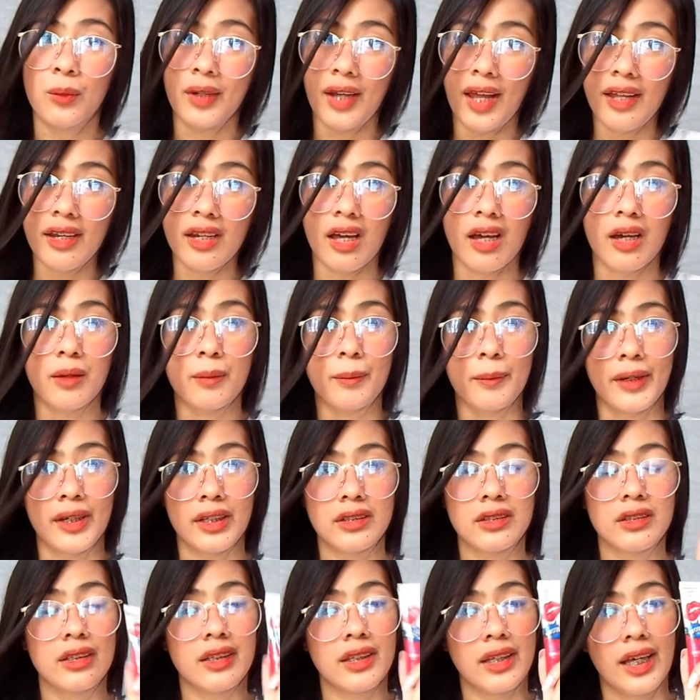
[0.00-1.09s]
wala na.
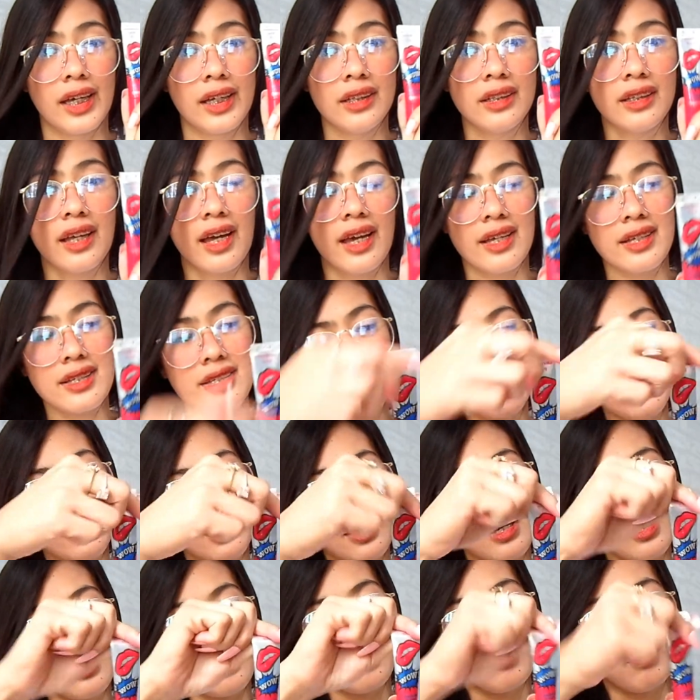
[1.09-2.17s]
But, yan guys.
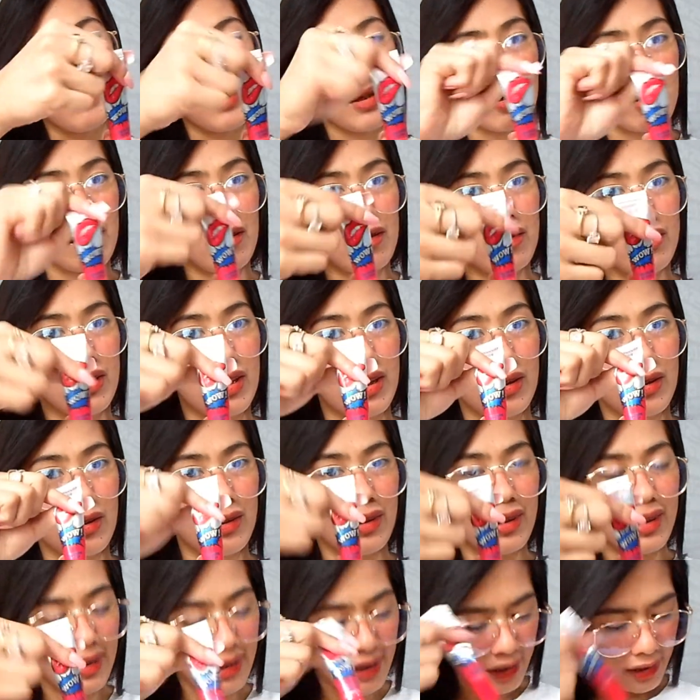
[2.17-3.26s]
Meron ako nito.
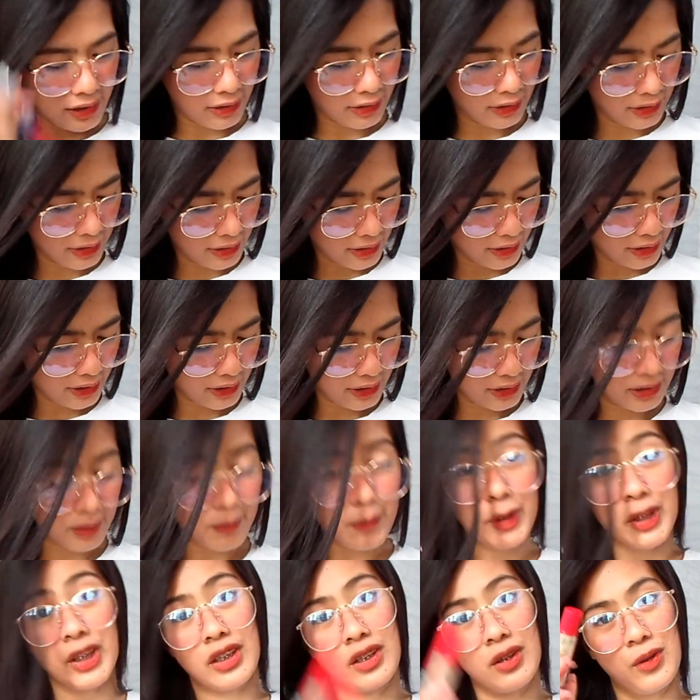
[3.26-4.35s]
And,
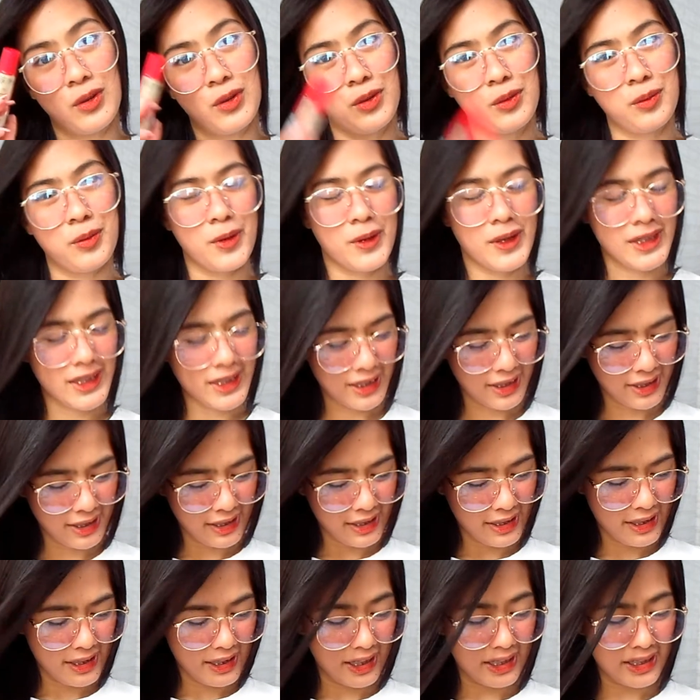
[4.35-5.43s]
di pa siya nauubos.
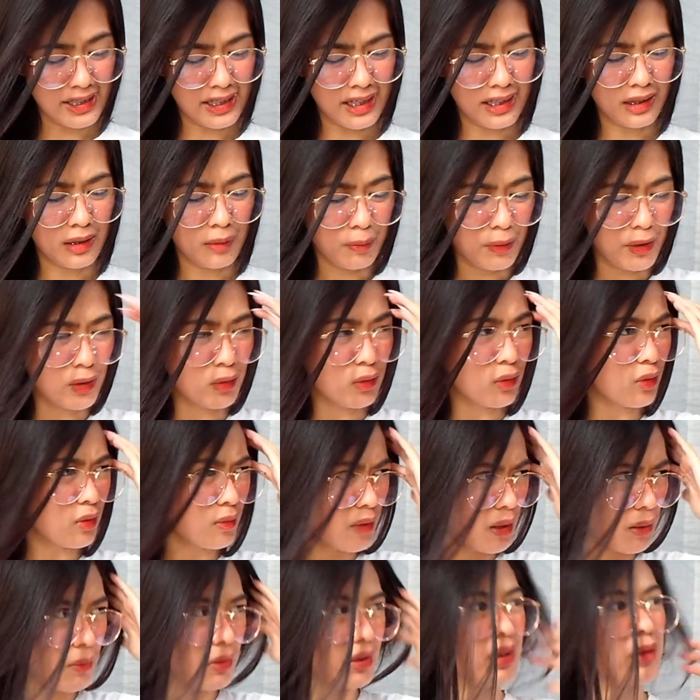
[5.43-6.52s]
Kasi ang tipid ko
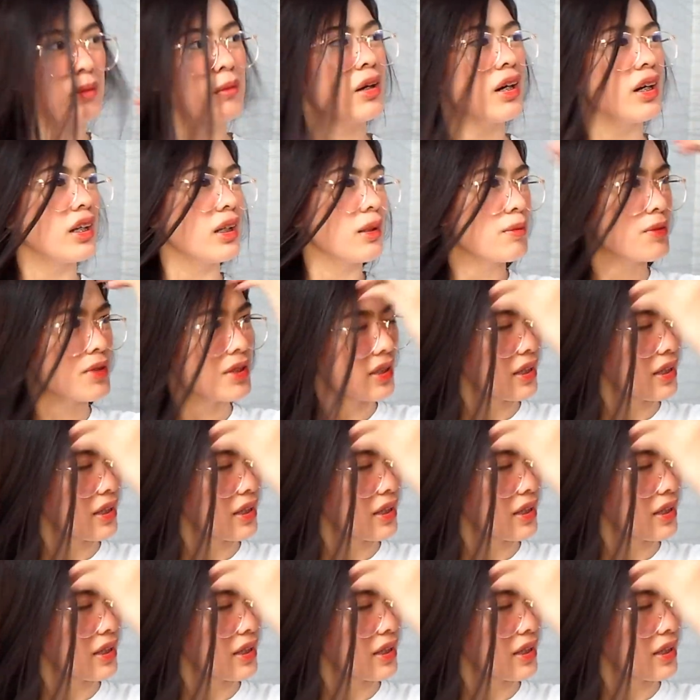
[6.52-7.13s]
gumamit ng mga